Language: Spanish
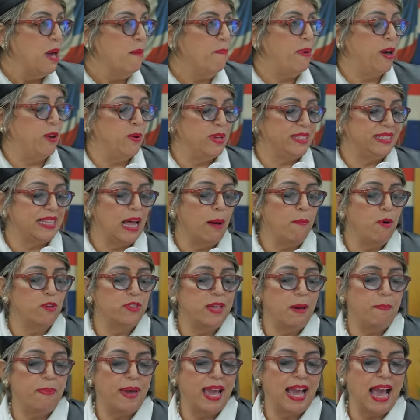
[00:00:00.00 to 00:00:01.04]
Pero estamos
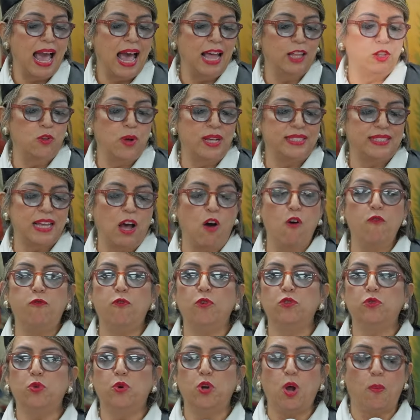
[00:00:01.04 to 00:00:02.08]
despegando hacia un
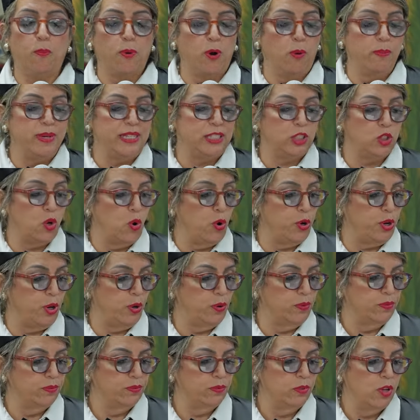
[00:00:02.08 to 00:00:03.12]
futuro promisorio,